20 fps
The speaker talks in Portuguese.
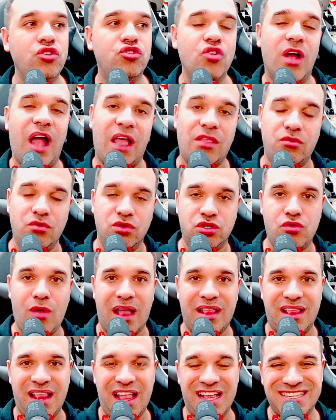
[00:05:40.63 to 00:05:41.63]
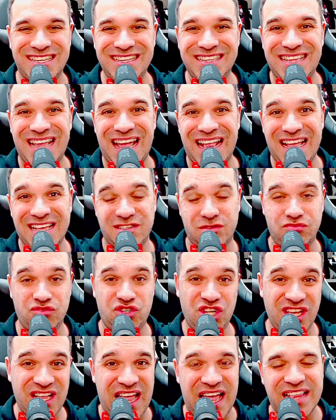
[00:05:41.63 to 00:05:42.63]
jogadores do Atlético que interessam
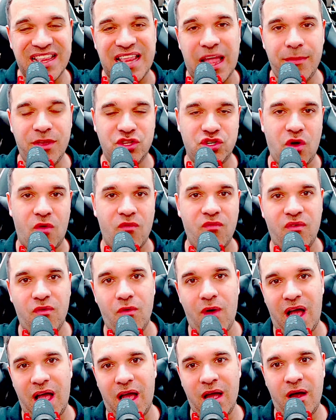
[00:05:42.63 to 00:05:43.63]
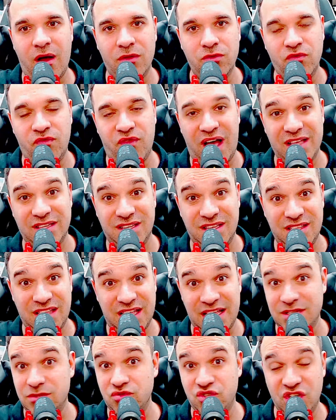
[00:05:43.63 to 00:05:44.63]
diretamente ao do Vasco, que
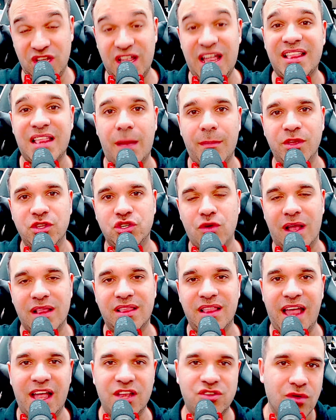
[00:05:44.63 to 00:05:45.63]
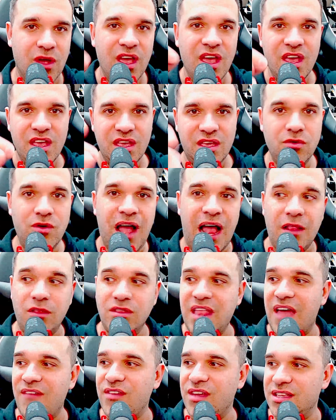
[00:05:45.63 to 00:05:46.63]
interessam diretamente ao Atlético e o Galo
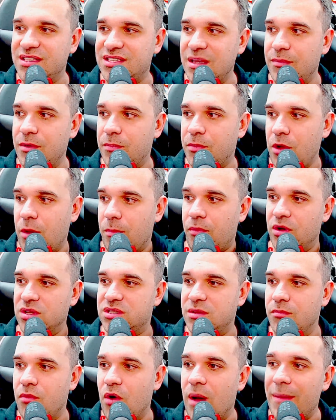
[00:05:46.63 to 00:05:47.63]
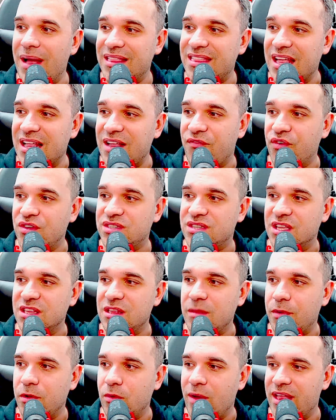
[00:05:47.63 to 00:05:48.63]
deve receber proposta. Bom, a matéria foi
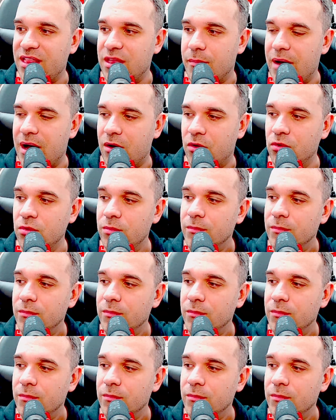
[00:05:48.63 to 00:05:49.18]
escrita pelo Éder Barru